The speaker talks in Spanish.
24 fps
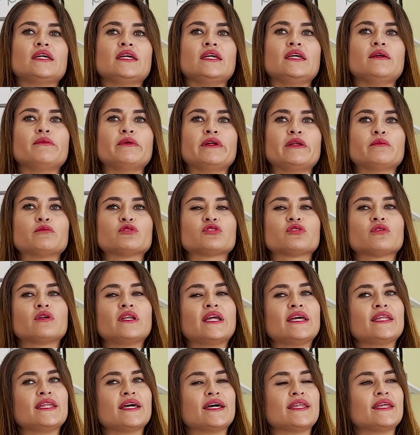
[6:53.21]
Y venimos
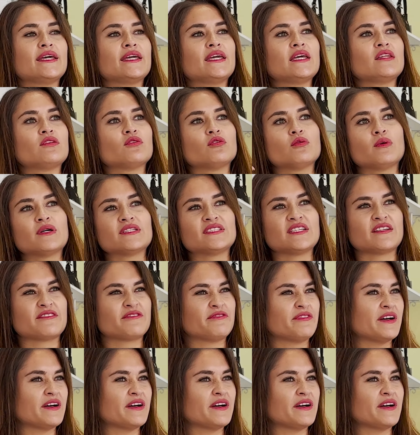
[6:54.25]
con la idea de que todo va a ser